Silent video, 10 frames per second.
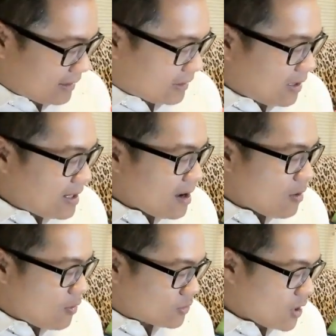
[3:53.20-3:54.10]
ตอนนี้ก็
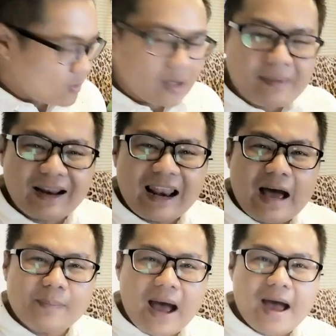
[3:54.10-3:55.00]
โคจรอยู่ตำแหน่ง
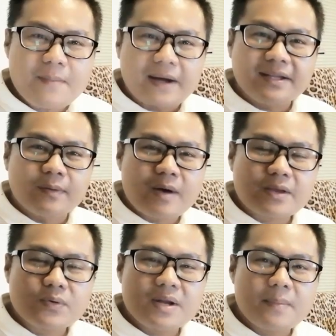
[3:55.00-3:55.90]
ลาภะหมายถึงว่า
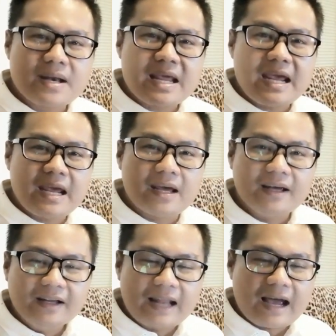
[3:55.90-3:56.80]
ช่วงนี้มันดี
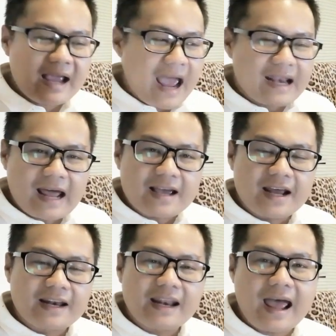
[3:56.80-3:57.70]
ทั้งงานทั้ง
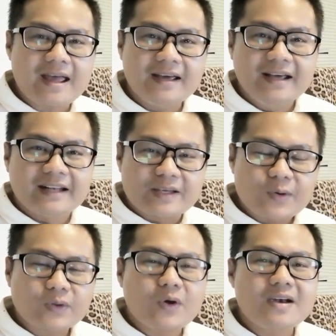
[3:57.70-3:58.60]
เงินเลยนะ ใน
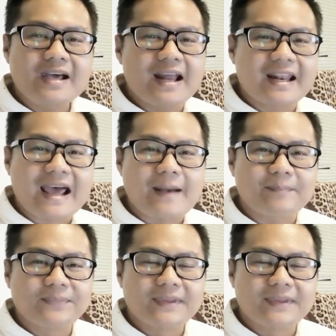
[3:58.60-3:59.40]
ช่วงต้นเดือนนะครับ